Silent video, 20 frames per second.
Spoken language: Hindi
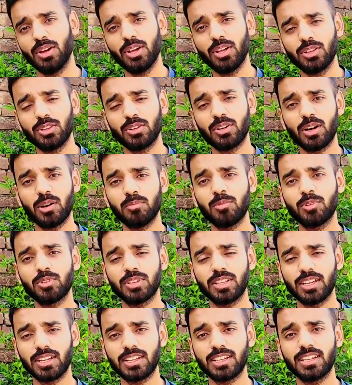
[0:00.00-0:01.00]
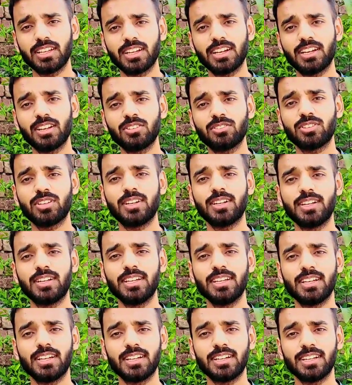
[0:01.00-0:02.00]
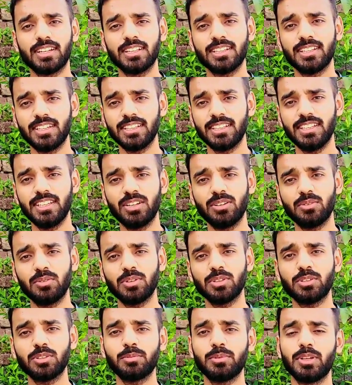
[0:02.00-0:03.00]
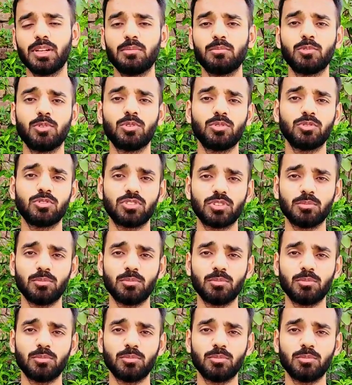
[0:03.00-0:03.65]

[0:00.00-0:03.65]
तो हम लोग देख लेंगे अगर उसने अंडे अंडा दे दिया हुआ तो फिर हम लोग उसके